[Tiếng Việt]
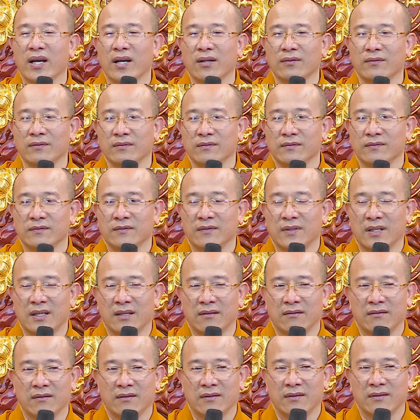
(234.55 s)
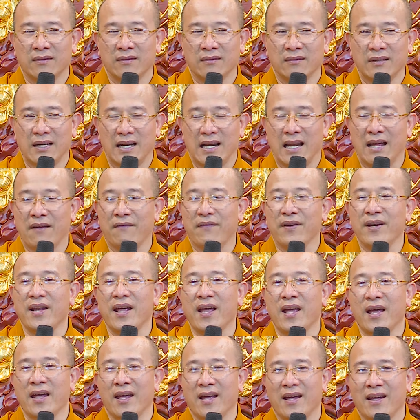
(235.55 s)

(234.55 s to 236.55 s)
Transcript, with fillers: không mà lại làm vấn đề